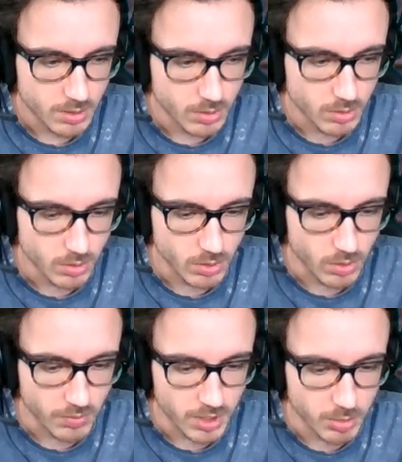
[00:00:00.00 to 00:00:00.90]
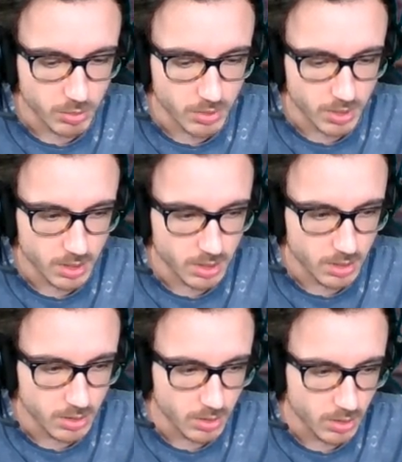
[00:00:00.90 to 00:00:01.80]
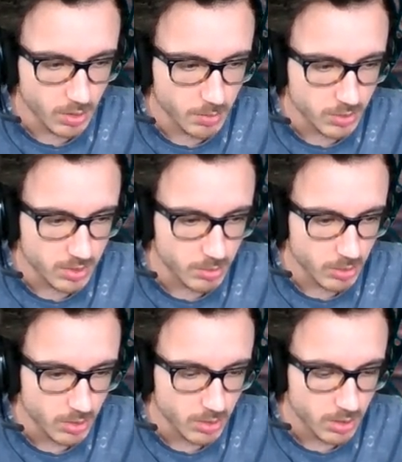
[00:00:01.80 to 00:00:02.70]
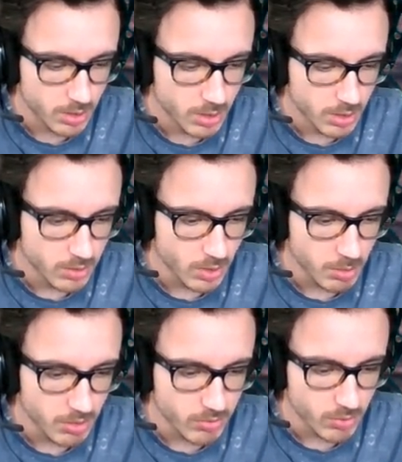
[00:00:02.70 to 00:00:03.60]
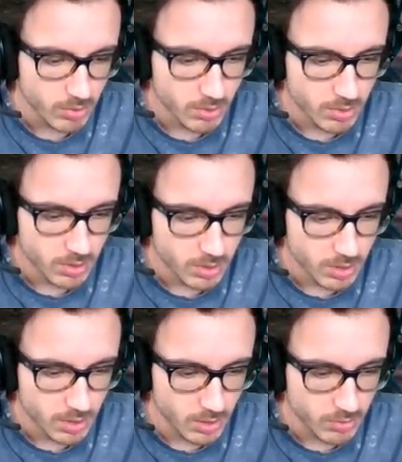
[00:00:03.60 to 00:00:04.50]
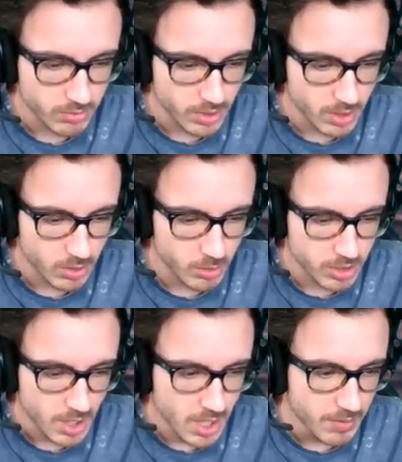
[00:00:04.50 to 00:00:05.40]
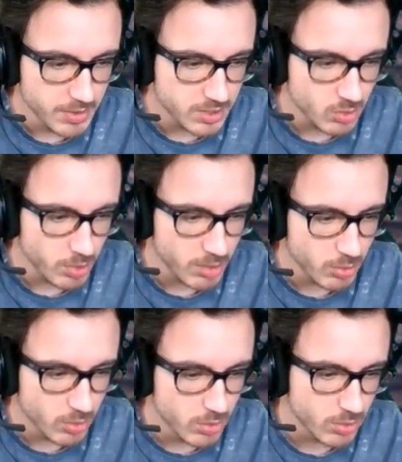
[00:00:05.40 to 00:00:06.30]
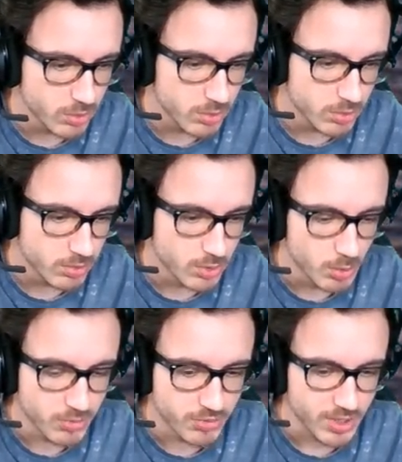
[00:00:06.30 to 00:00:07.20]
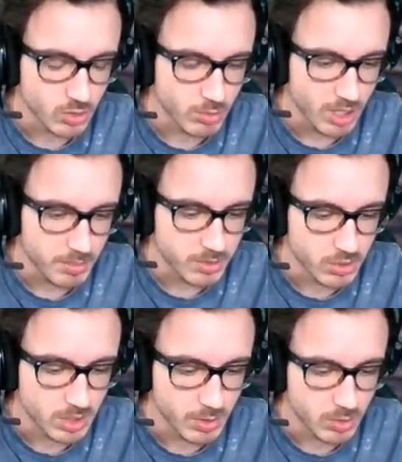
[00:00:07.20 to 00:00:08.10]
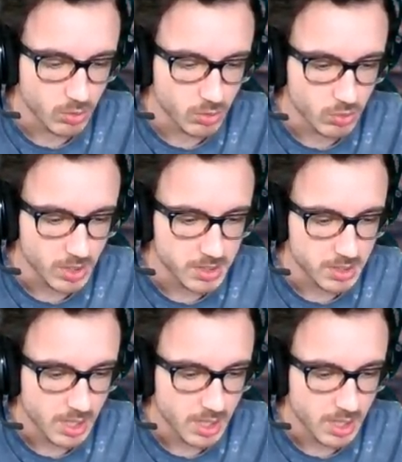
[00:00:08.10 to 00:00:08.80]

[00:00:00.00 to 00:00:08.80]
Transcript: Donc, on va aller les buter. Hop, toi t'es mort. Non, il m'a vu. Quel enfer, quel dommage. Évitez s'il vous plaît de... de me faire du mal parce que j'ai ma tenue SWAT.